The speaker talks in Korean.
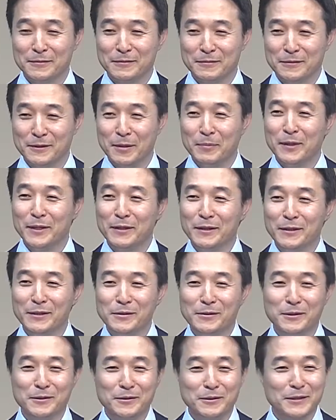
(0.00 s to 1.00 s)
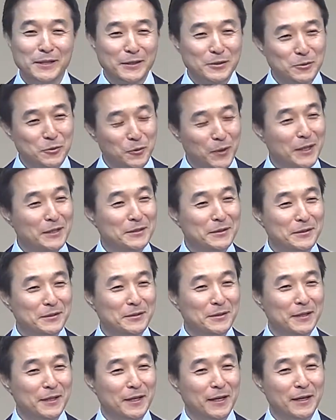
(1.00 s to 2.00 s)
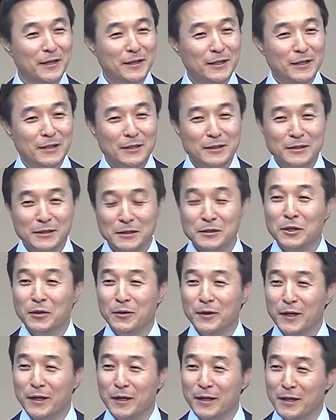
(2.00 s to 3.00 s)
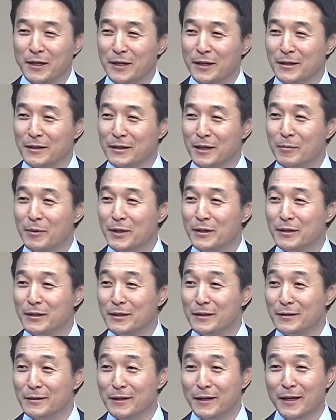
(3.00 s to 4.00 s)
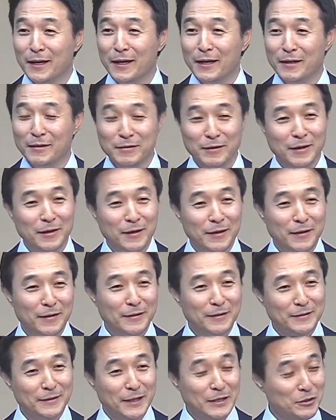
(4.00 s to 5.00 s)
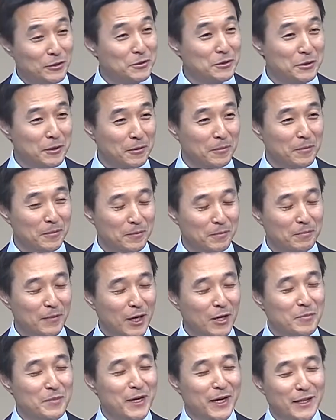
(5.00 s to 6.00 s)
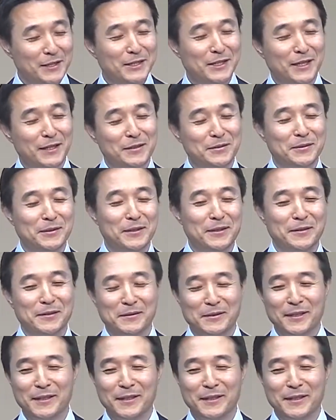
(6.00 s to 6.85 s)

예배 드리는 걸 그렇게 좋아했었는데 신대원에 가니까 예배 드리는 게 네, 예전처럼 마음이 같지 않은 거예요.